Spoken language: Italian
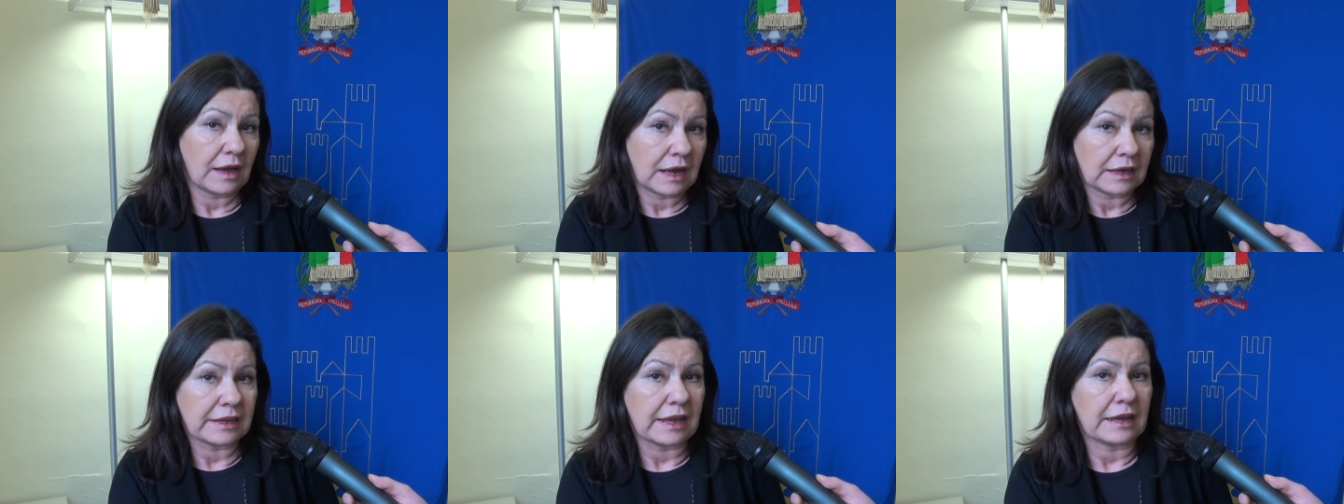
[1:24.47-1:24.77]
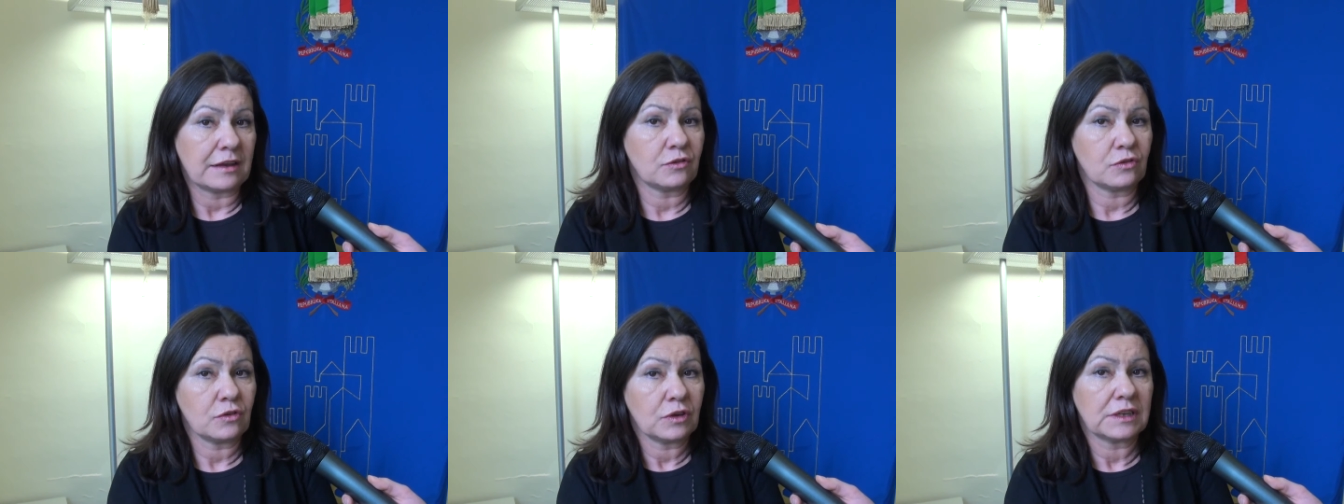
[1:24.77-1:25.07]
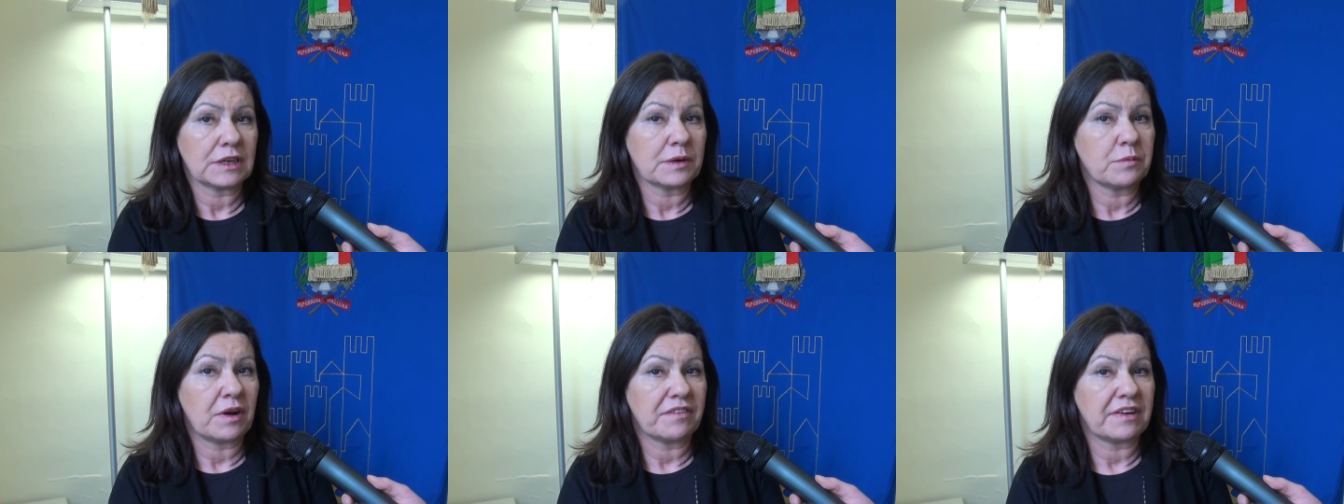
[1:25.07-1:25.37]
adesso
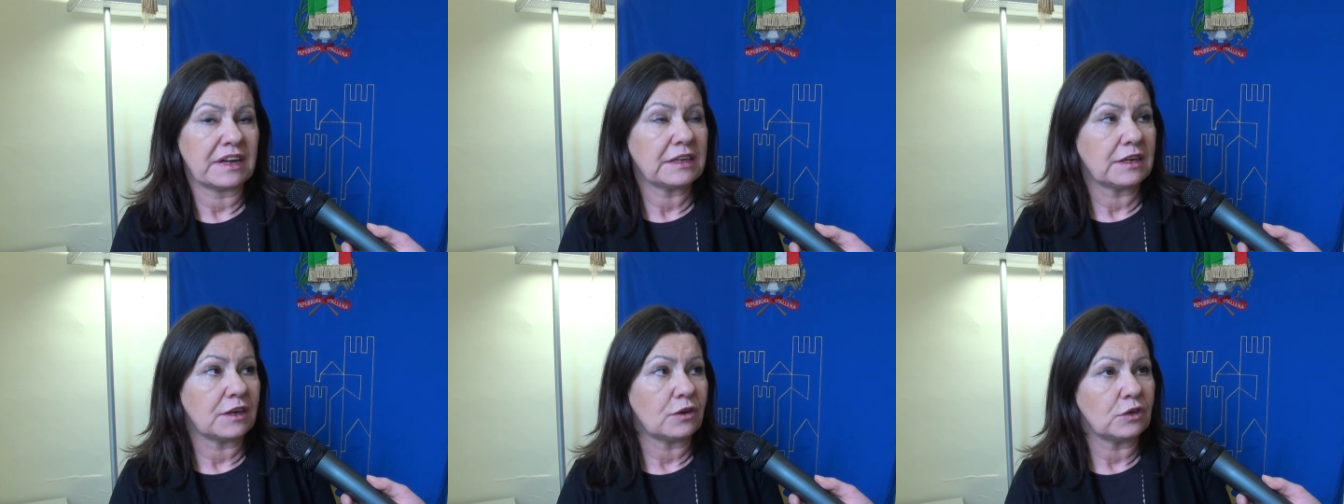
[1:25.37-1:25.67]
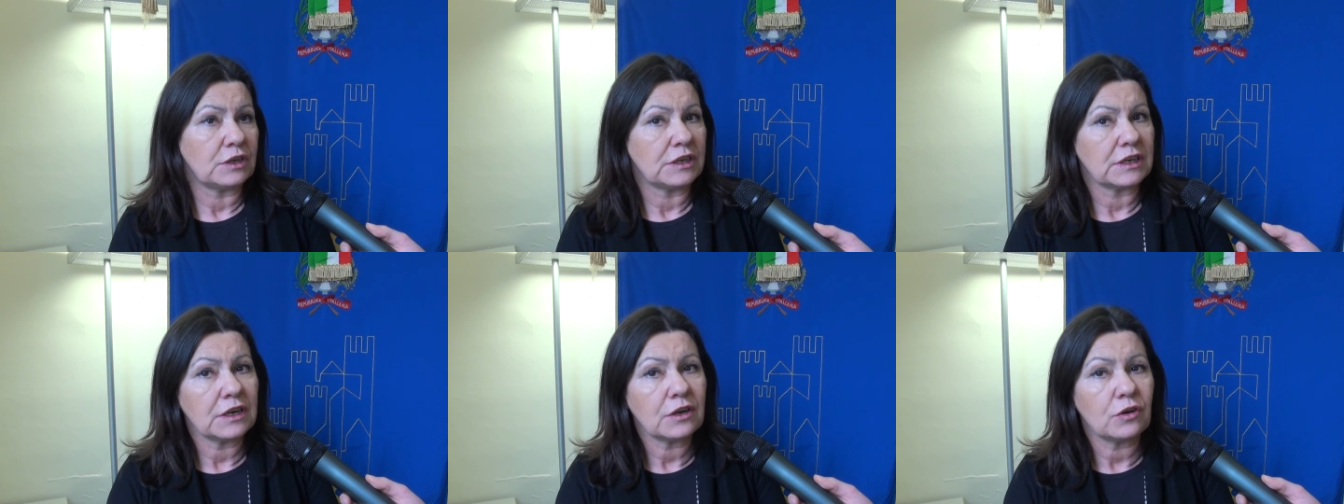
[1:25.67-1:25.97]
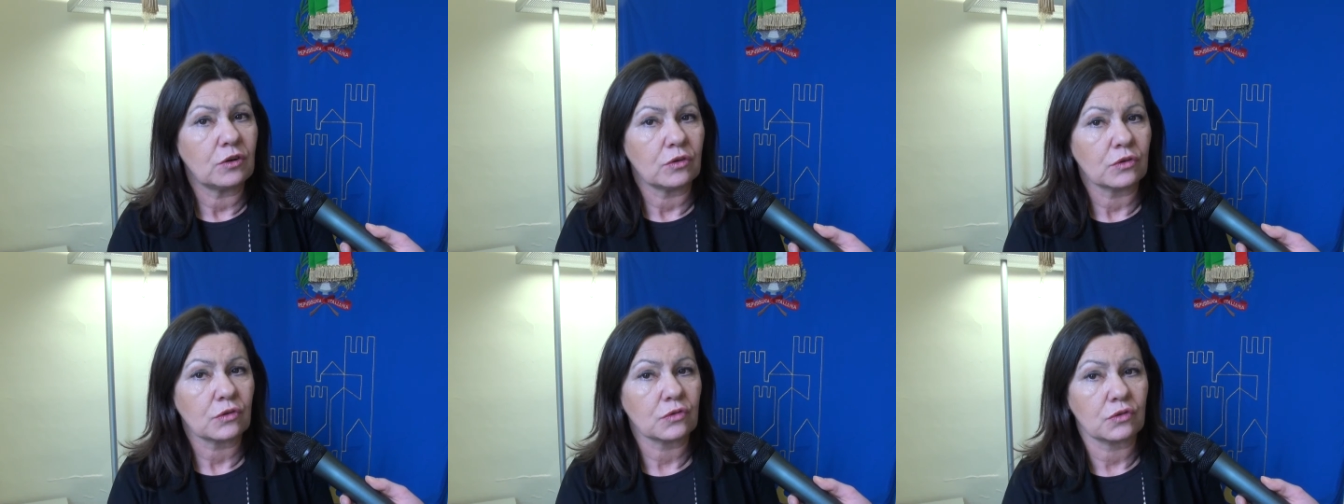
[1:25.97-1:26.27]
andremo avanti con il
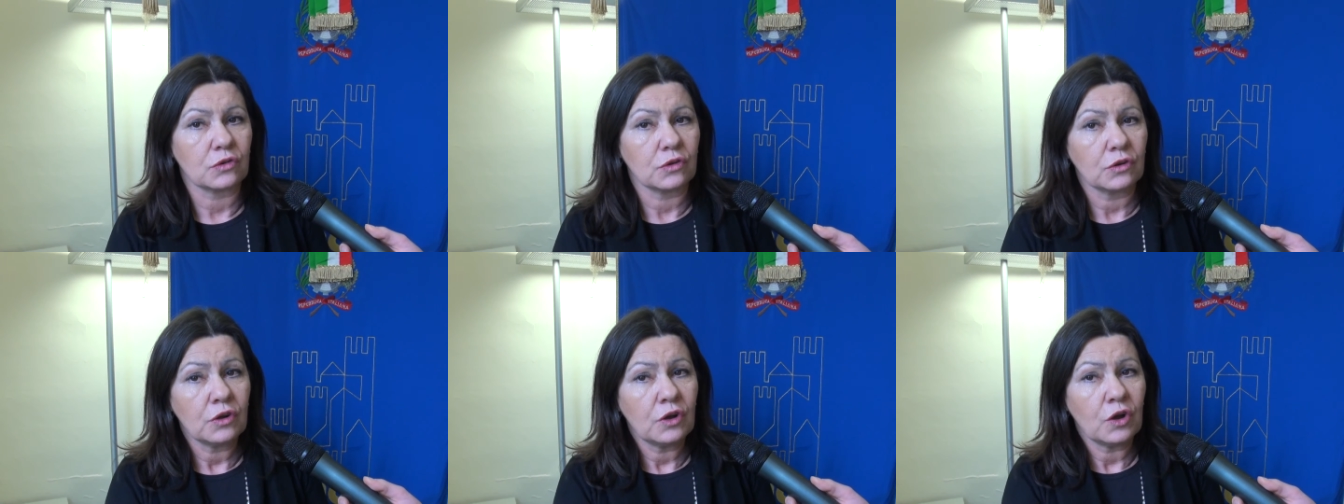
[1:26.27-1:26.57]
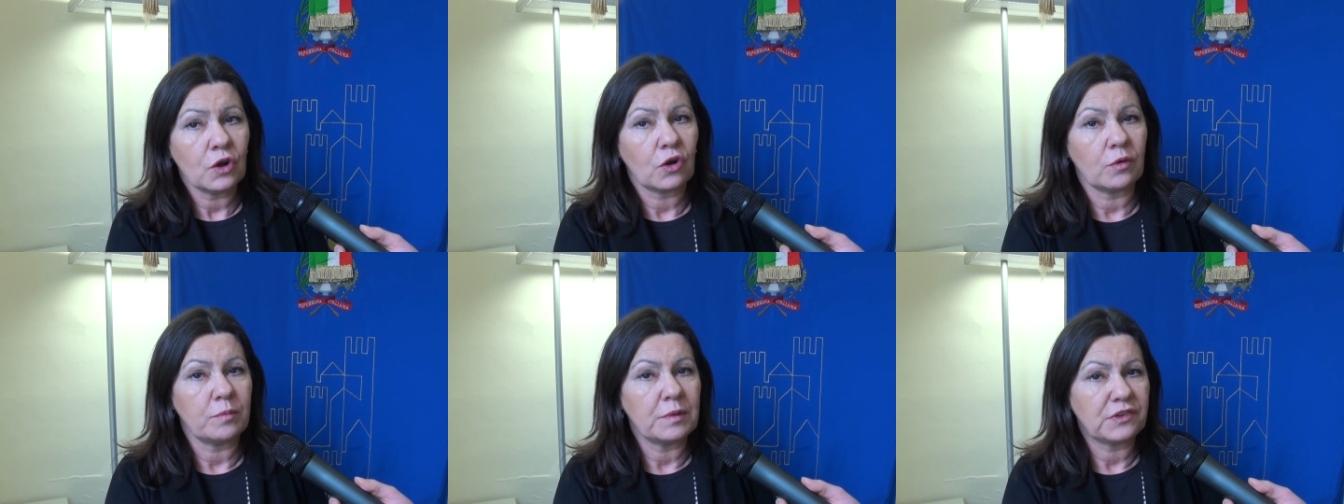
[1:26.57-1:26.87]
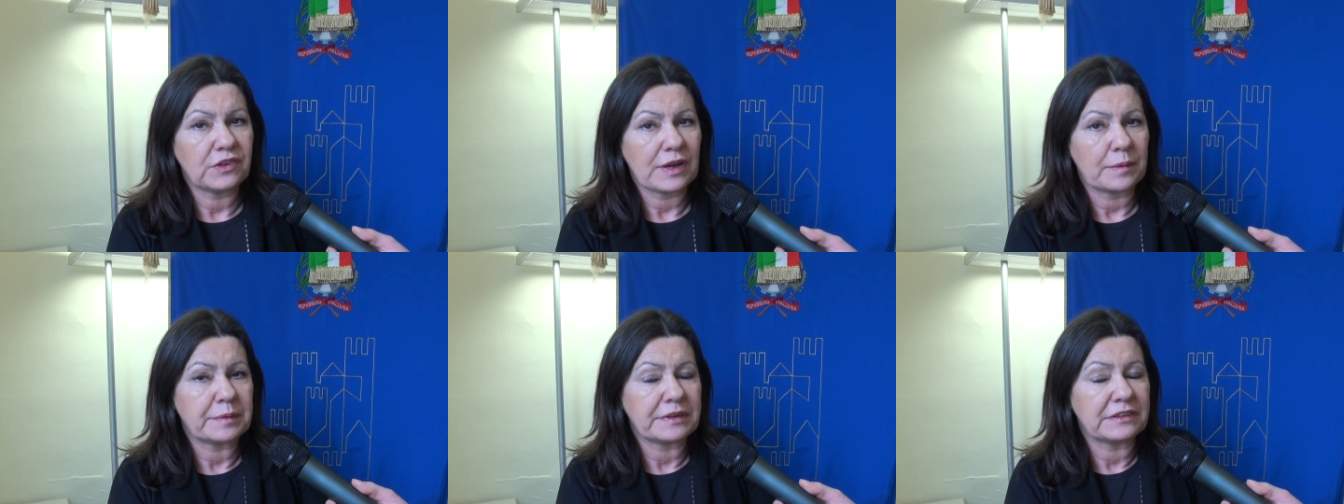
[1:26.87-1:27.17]
ricorso
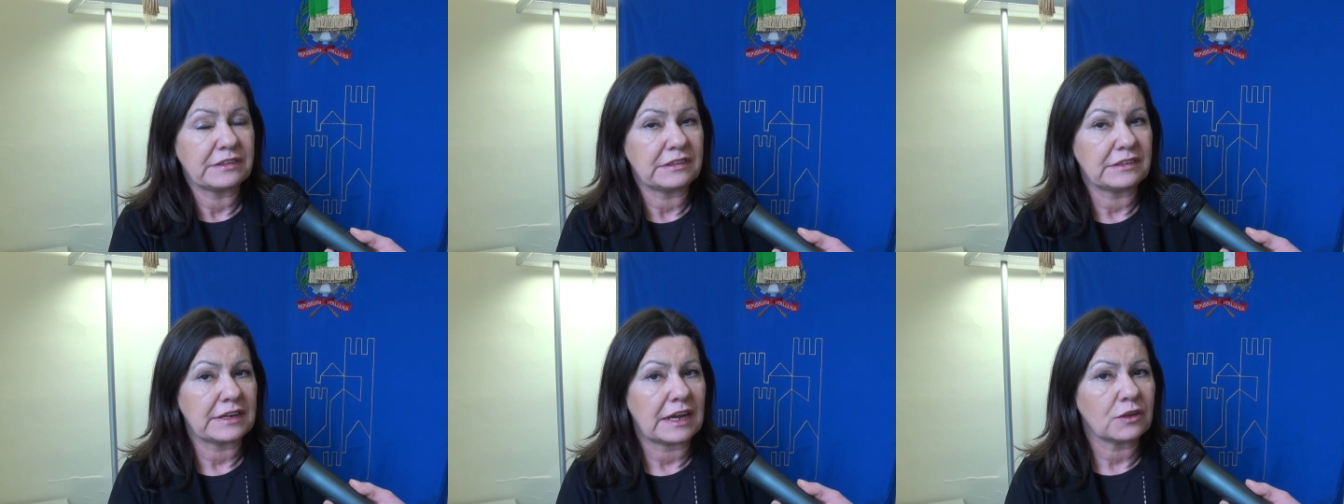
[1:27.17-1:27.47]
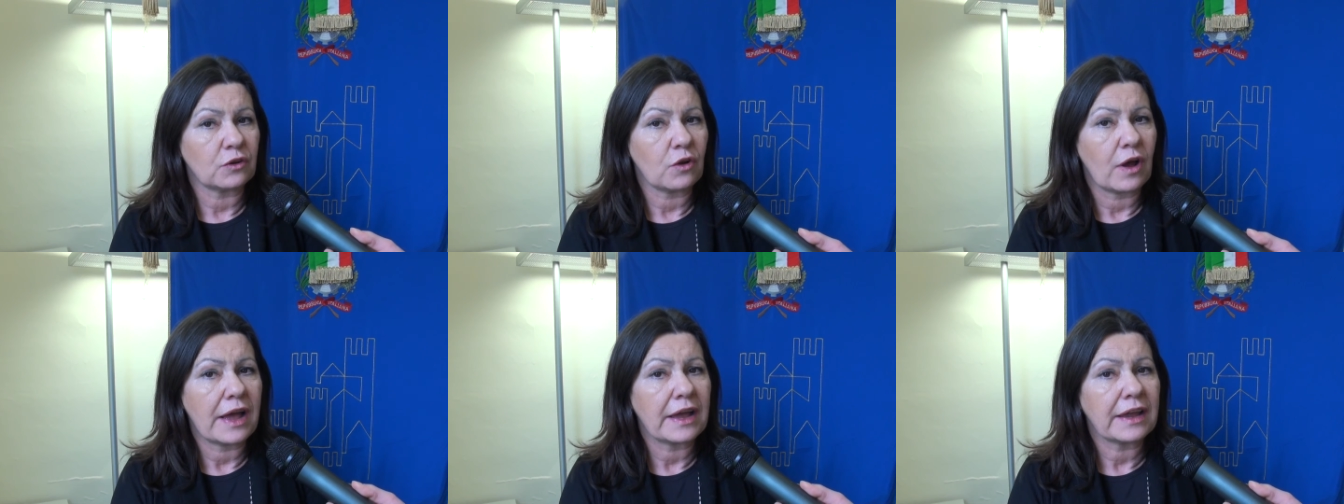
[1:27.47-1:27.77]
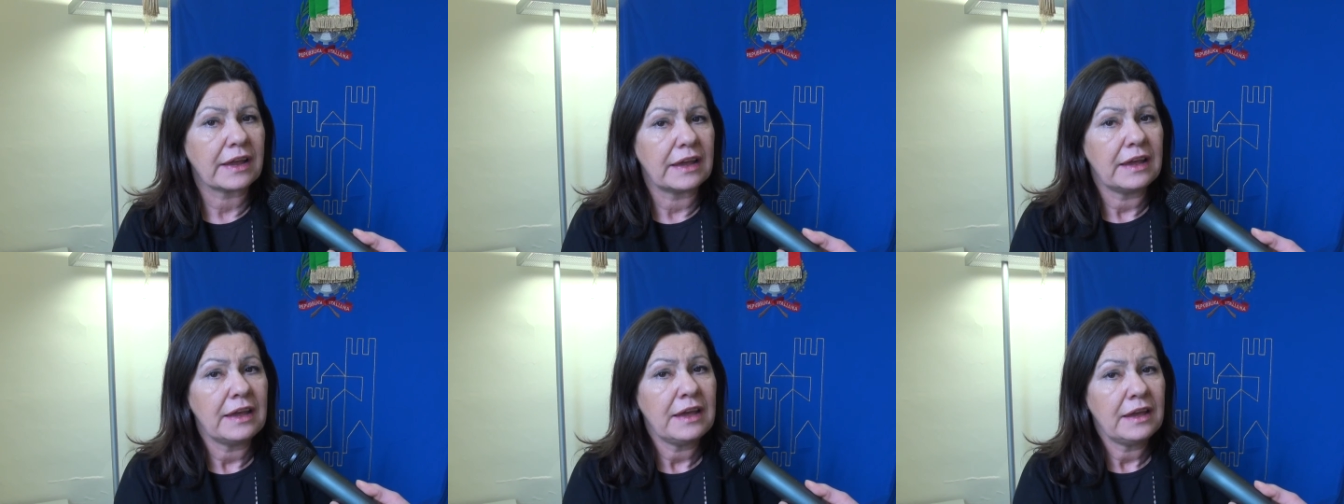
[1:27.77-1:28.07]
come ci ha precisato
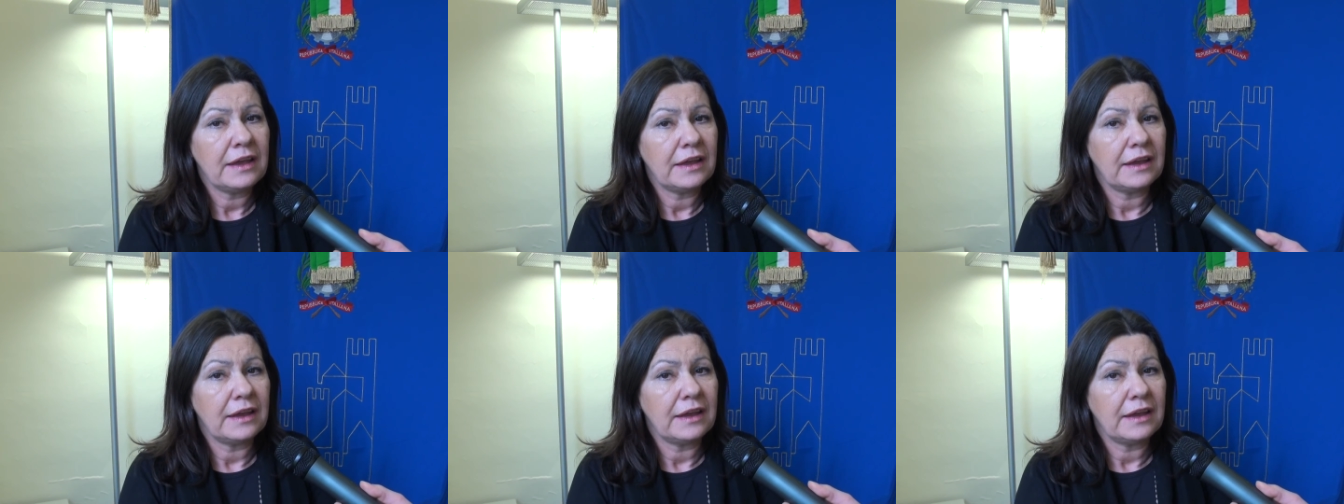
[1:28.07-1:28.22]
anche